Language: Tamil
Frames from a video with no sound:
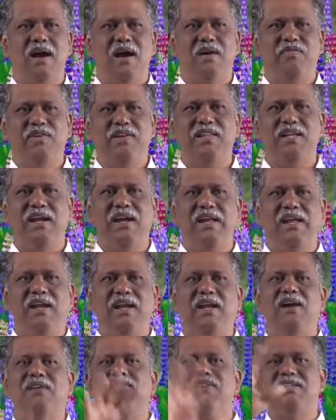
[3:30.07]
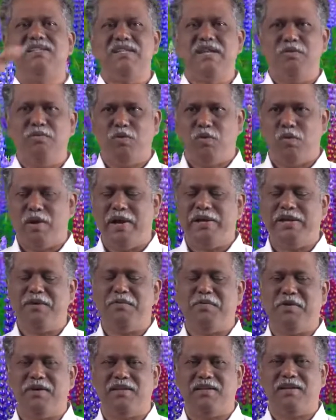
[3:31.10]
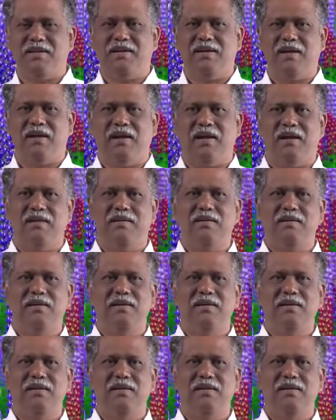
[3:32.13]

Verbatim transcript: அவர்தான் எல்லாவற்றையும் உருவாக்கி கொடுத்திருக்கிறார்